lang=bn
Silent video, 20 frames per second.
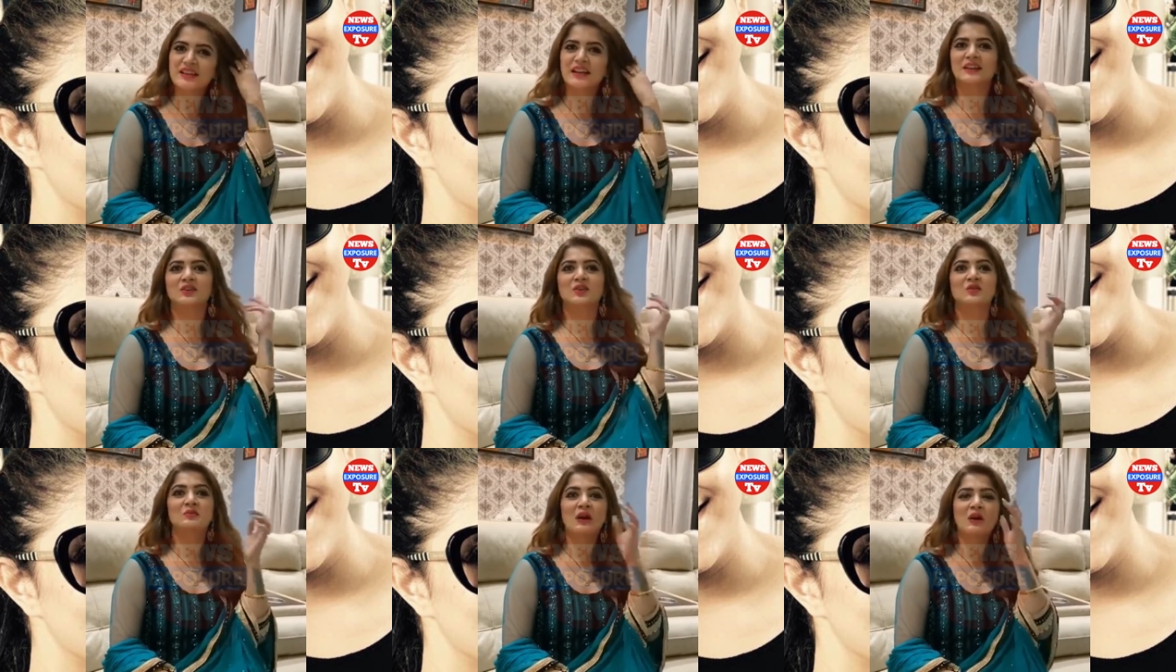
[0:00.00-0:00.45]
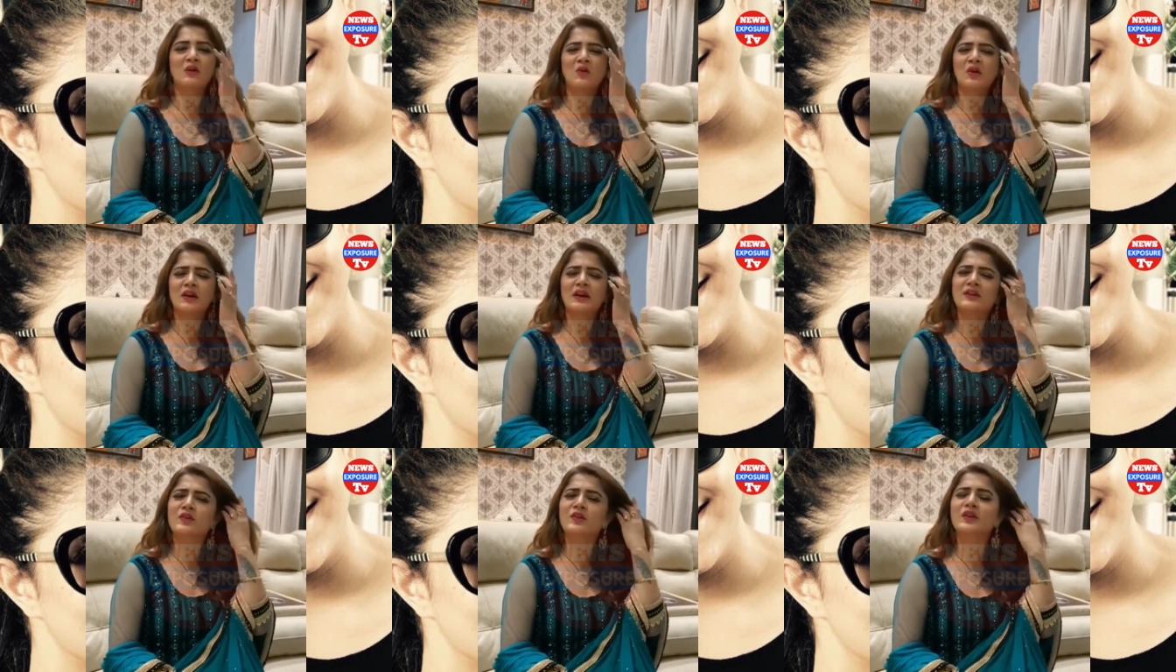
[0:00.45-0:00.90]
শুনেছিলাম
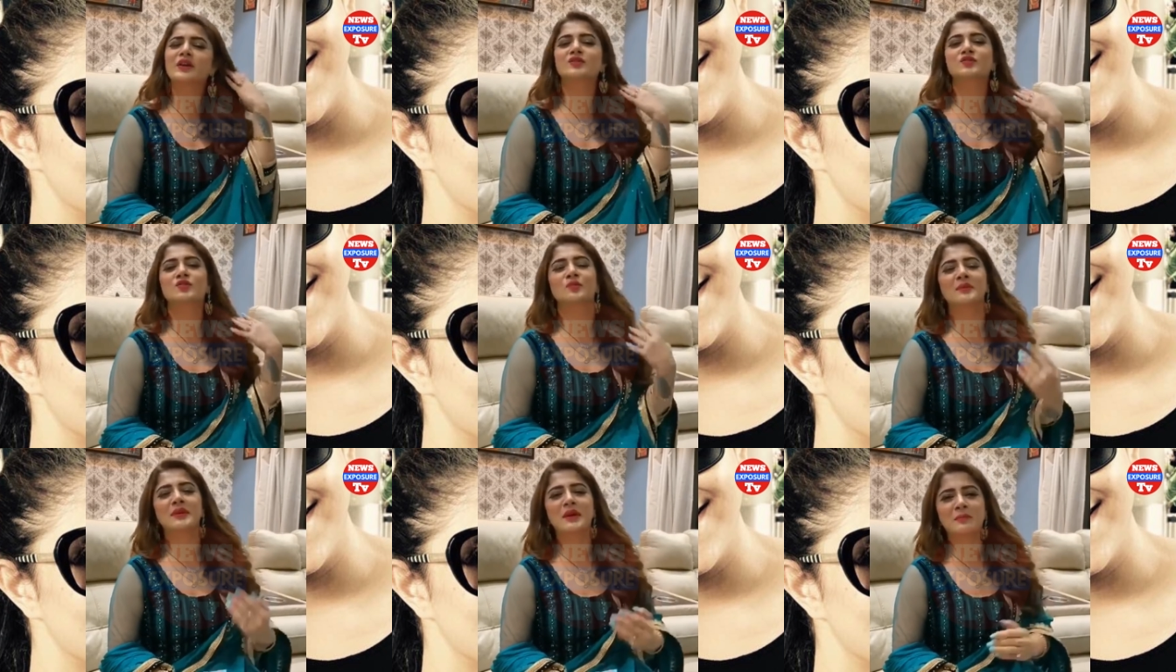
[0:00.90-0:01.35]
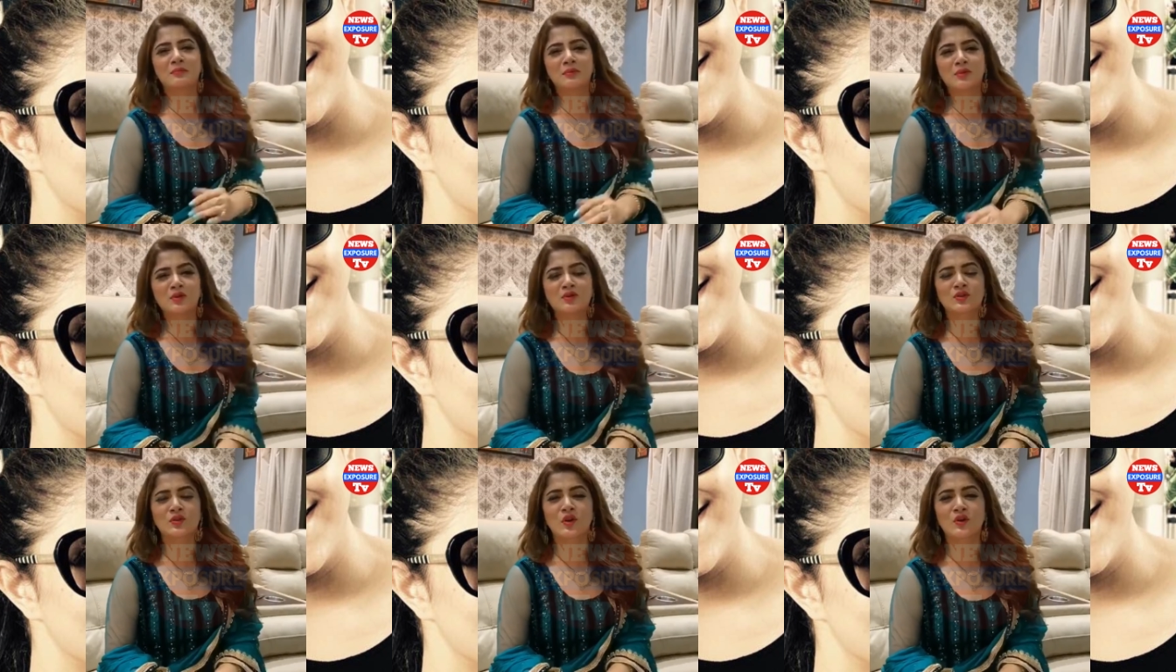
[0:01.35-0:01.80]
আমাদের জন্মদিন
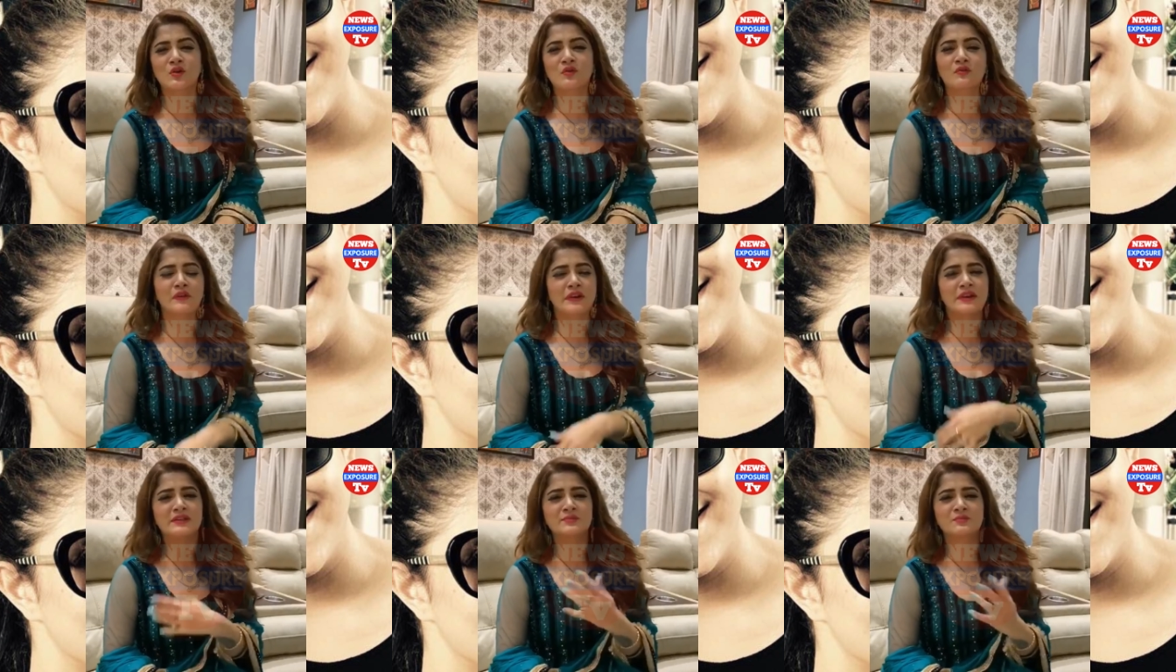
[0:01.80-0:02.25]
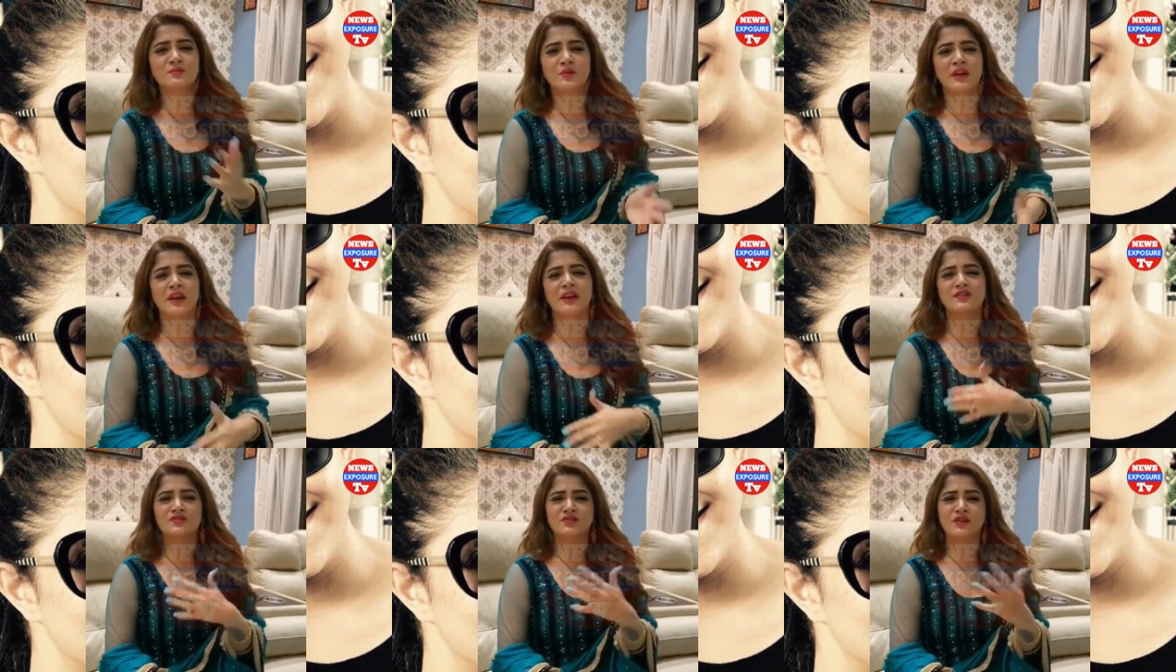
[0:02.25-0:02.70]
এক তারিখে কি
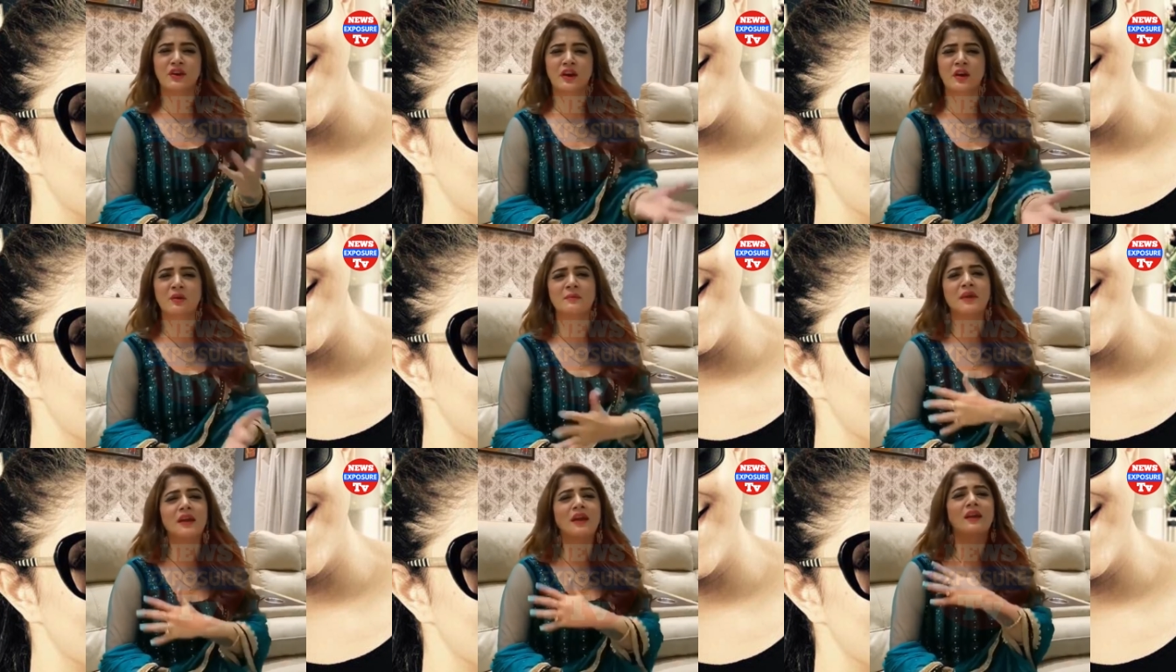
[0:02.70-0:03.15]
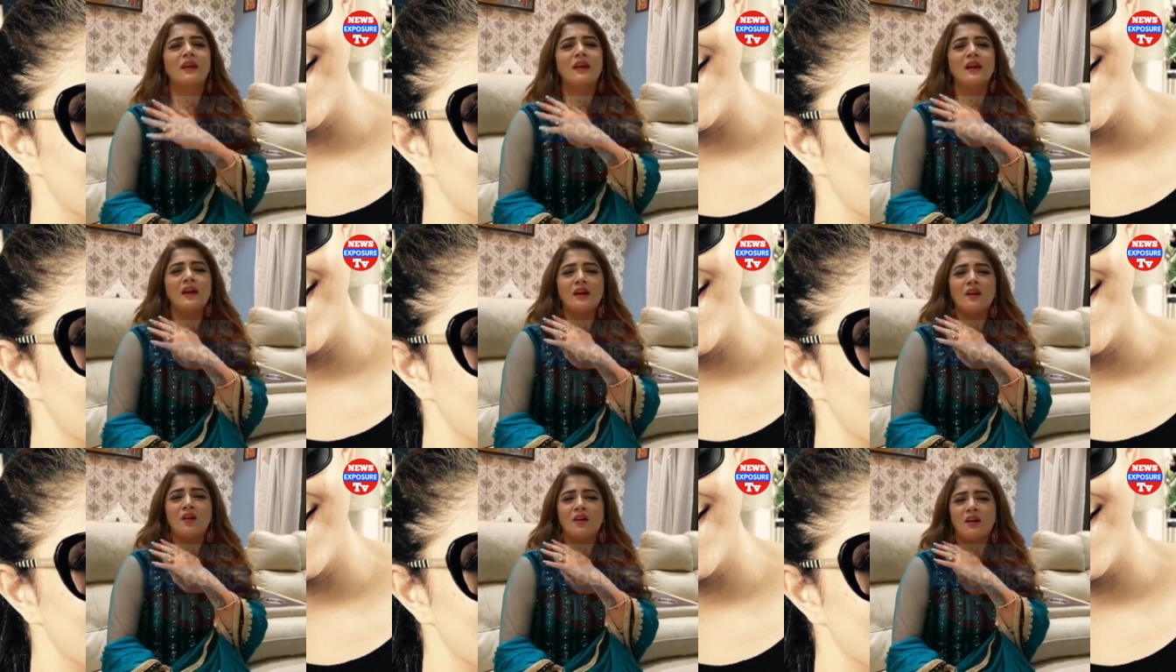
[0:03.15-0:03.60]
অনুভূতি
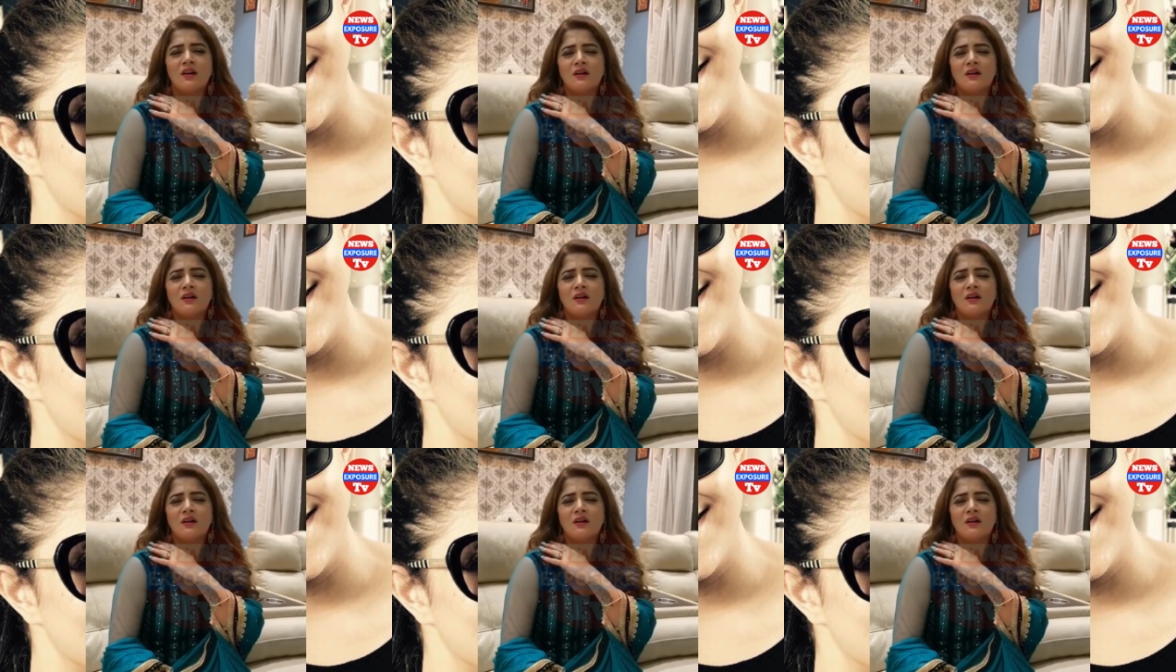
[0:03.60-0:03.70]
হয়েছিল